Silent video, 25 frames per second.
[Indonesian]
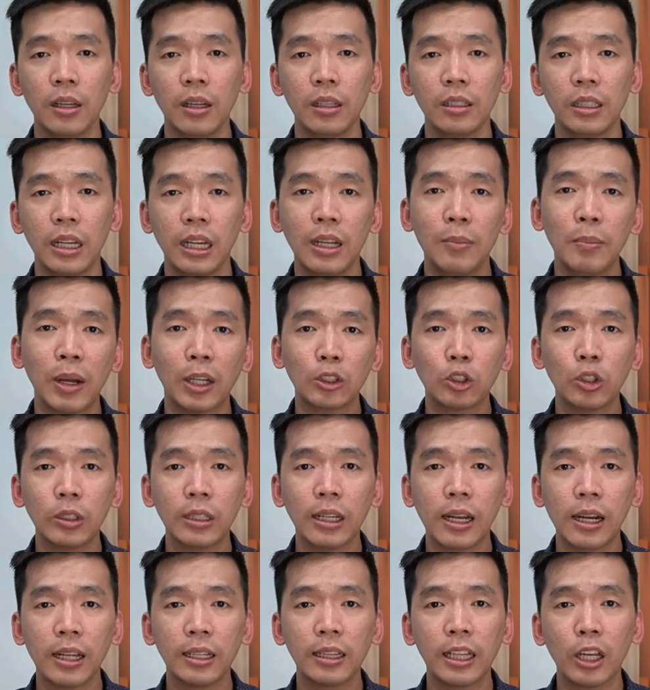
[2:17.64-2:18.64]
Jadi maksud
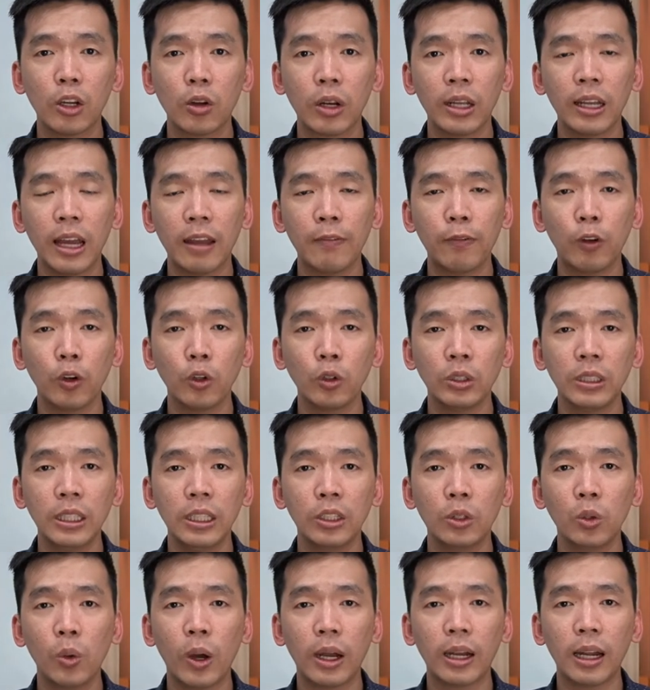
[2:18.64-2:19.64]
dari teori
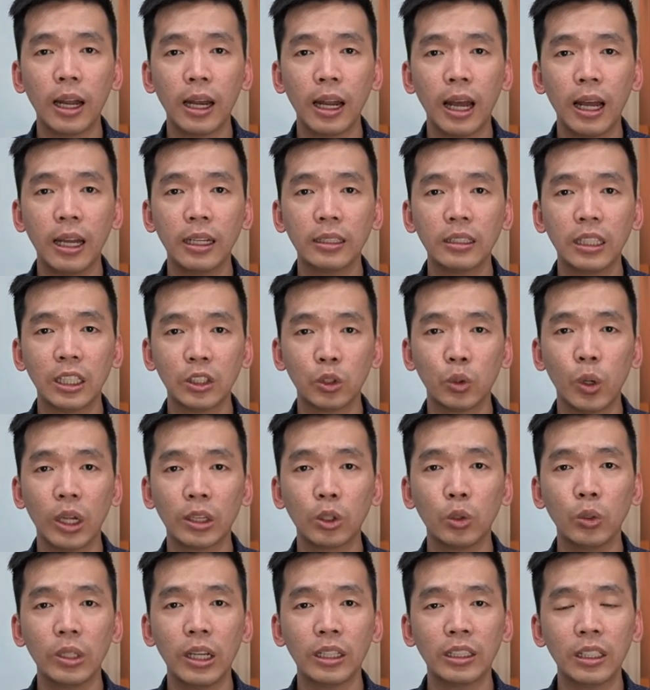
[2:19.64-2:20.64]
evolusi itu adalah
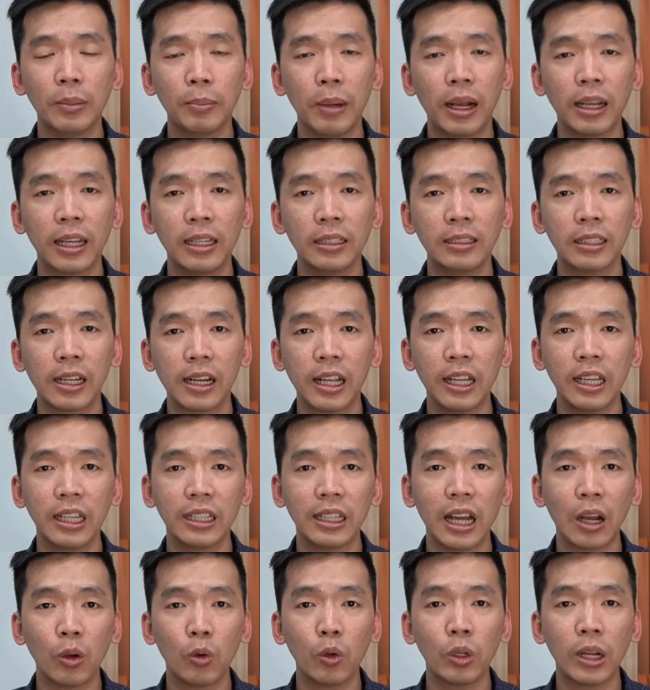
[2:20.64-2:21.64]
sesuatu yang semakin sering
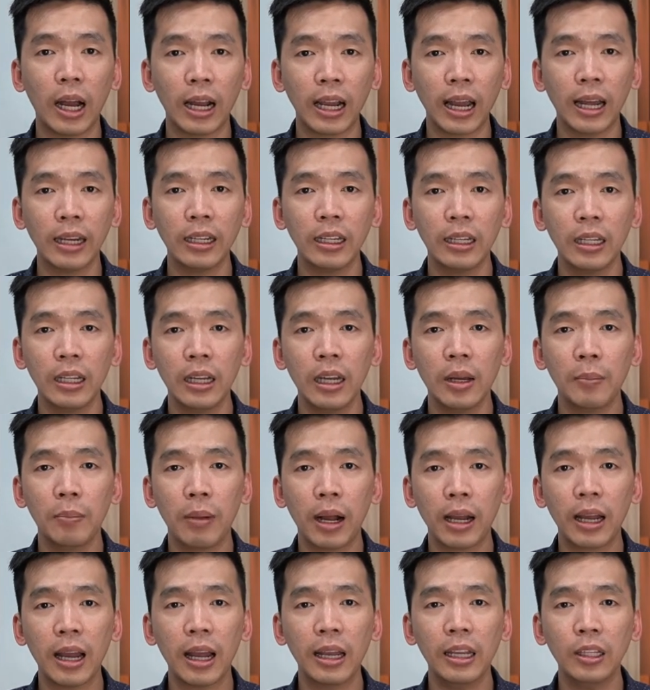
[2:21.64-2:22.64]
kita gunakan,
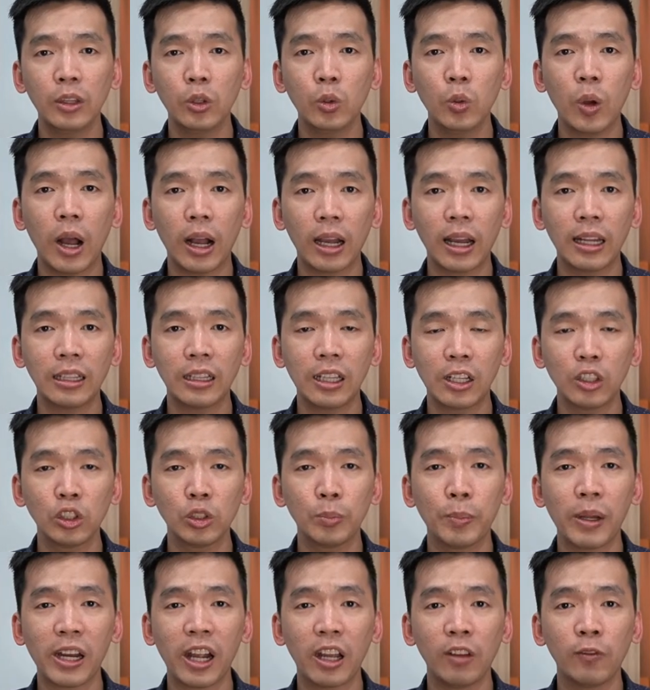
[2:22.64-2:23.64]
maka itu akan terus
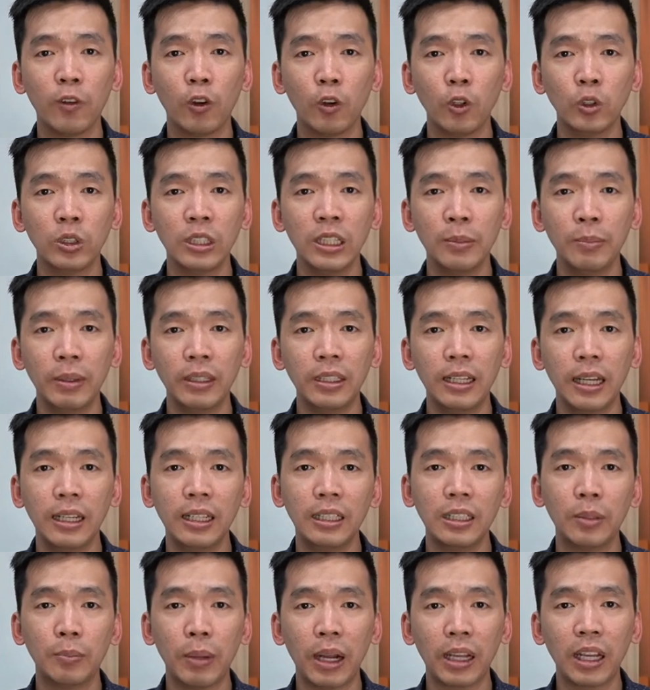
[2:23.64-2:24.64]
berevolusi menjadi
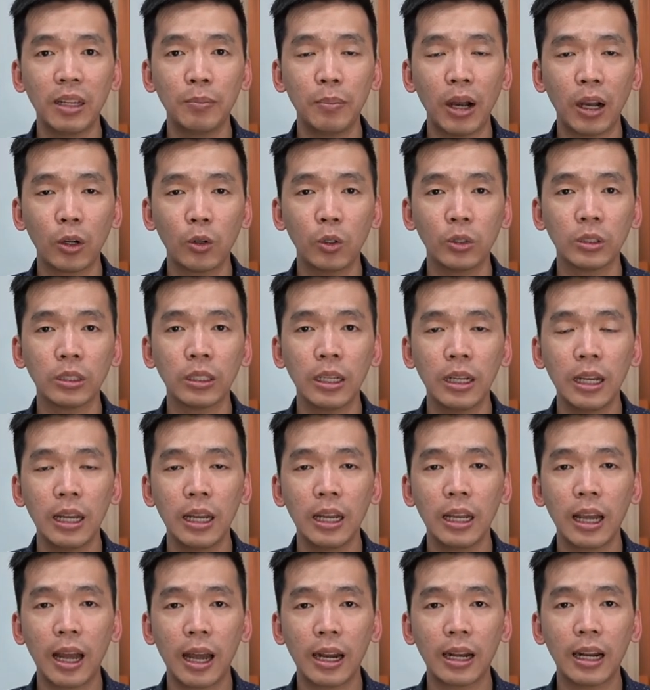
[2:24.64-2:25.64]
semakin bagus.
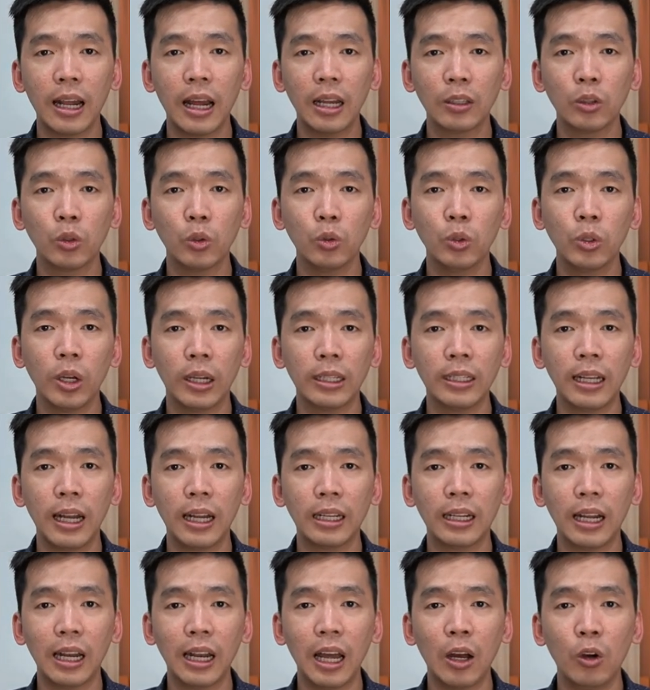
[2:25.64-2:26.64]
Karena tujuannya
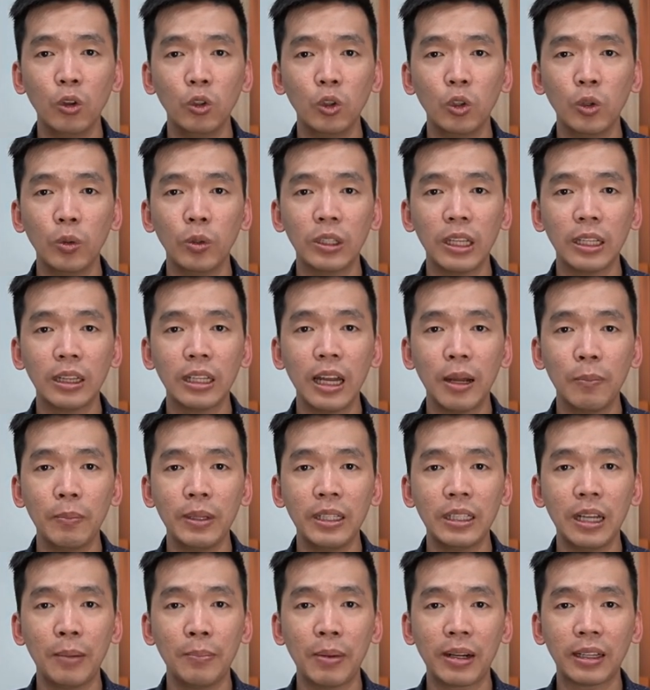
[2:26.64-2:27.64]
adalah untuk kita
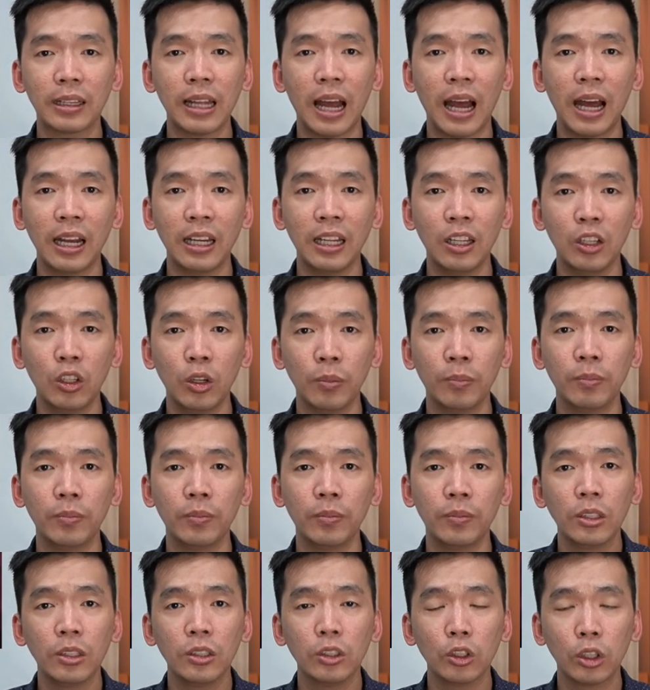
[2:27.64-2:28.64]
bisa bertahan hidup.
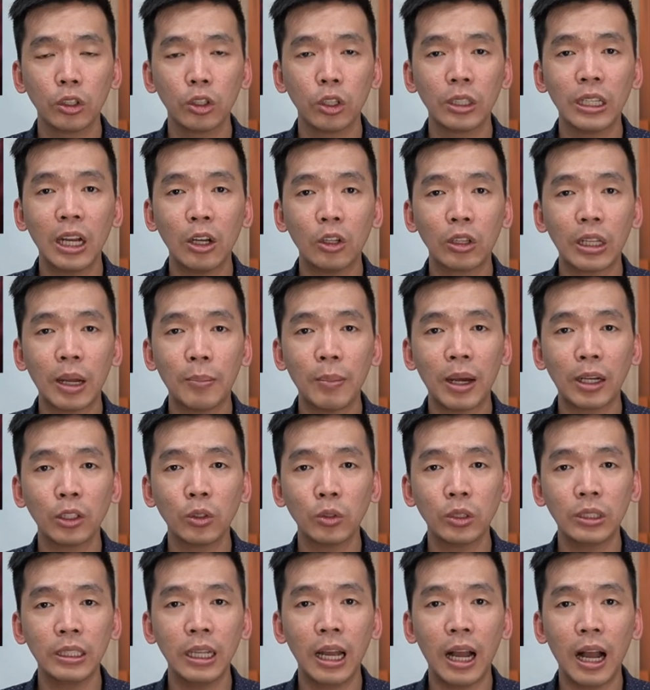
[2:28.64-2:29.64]
Contohnya otak
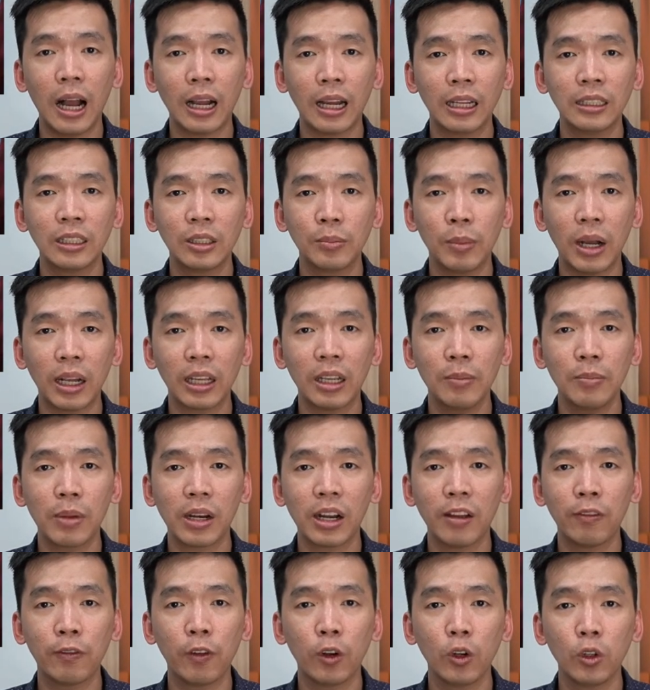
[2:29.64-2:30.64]
manusia akan semakin
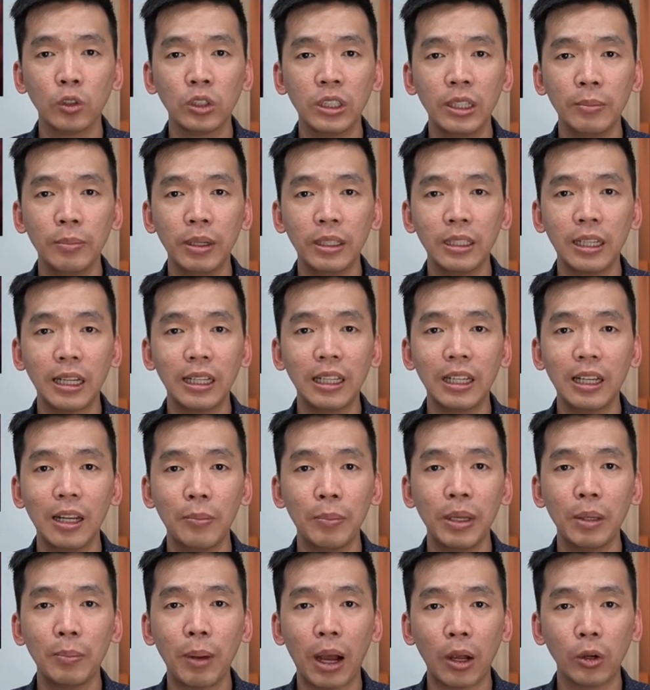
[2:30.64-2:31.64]
berevolusi menjadi
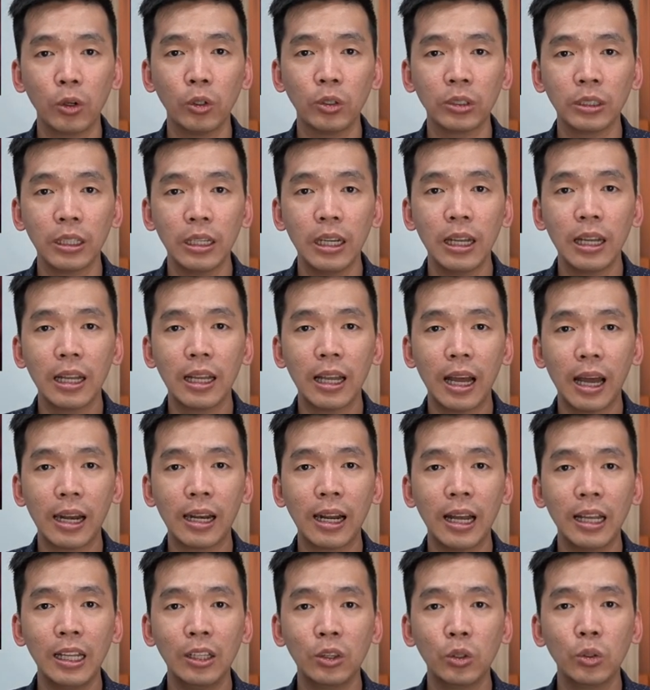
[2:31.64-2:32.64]
lebih bagus,
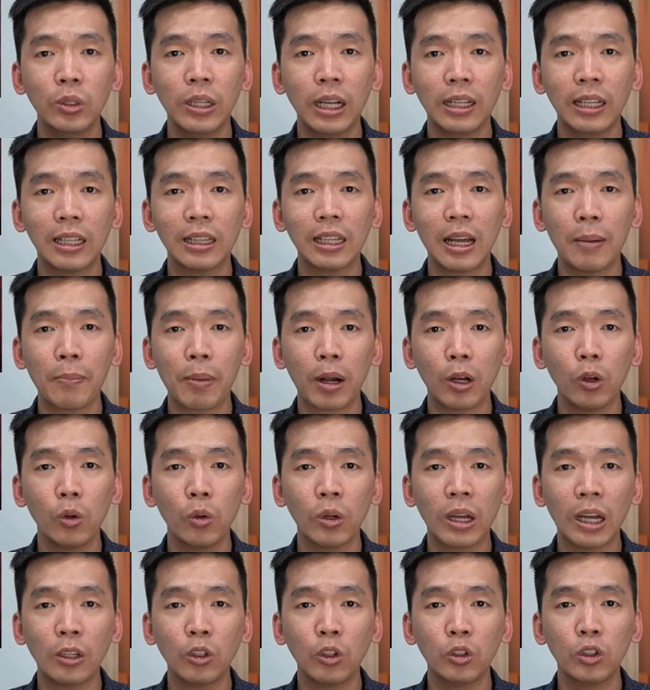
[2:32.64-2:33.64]
karena itu yang kita
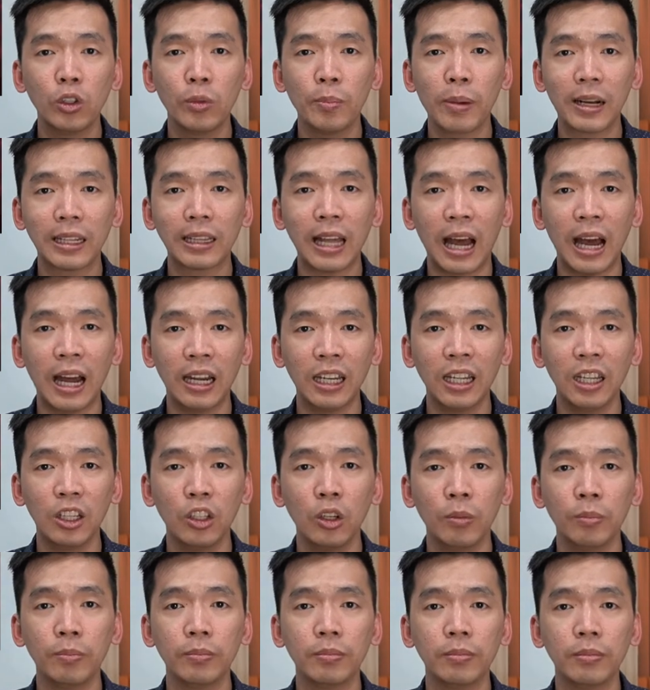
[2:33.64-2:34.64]
perlukan untuk bertahan
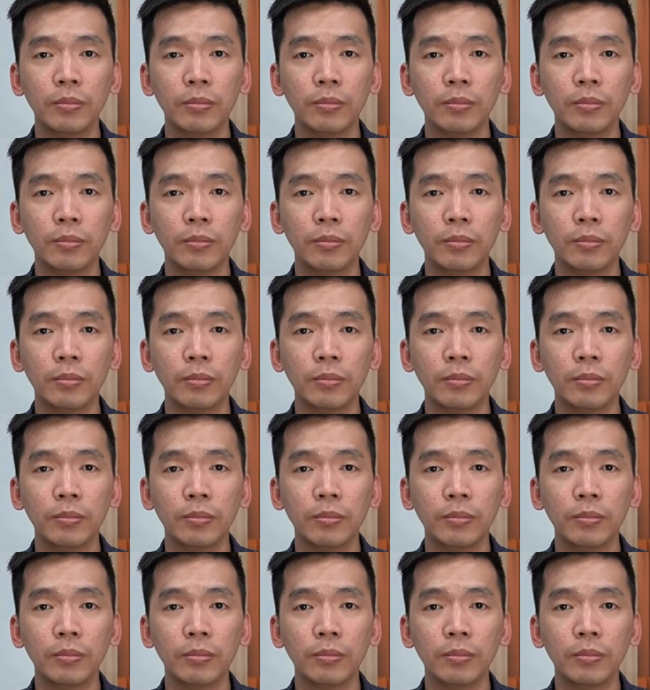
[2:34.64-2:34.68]
hidup.